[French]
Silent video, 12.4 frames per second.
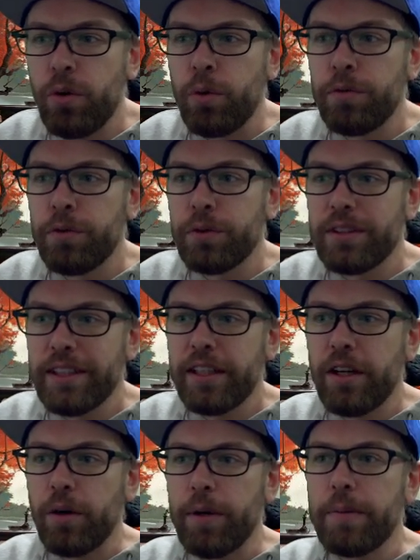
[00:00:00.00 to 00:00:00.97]
ont voté
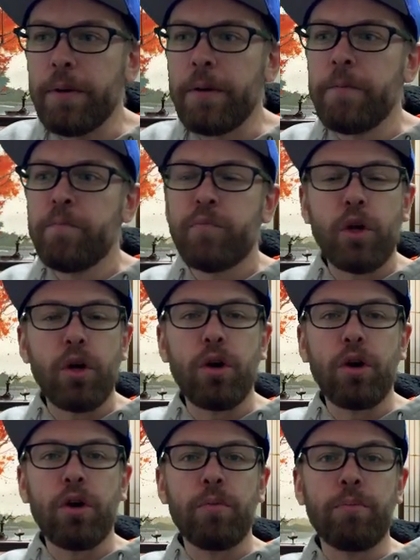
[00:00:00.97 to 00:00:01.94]
quand même
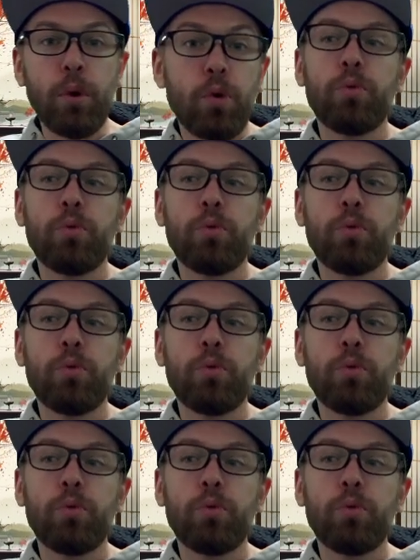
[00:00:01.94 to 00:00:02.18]
euh, beaucoup